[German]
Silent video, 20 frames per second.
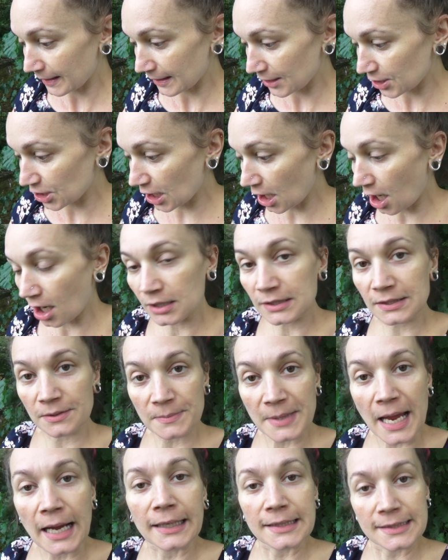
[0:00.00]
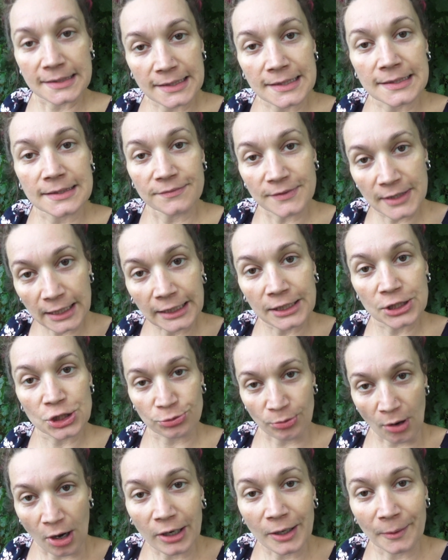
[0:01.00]
Schon langsam merke ich, dass ich wirklich
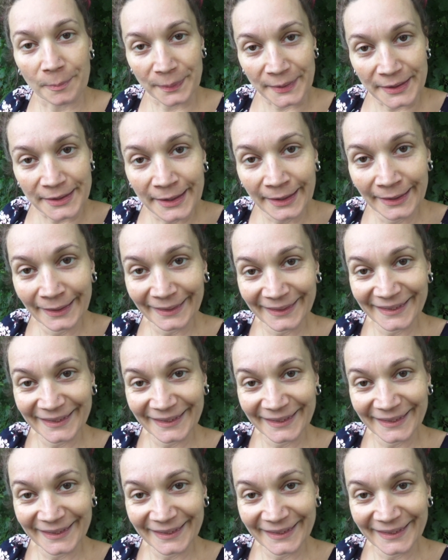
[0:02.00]
schwanger bin.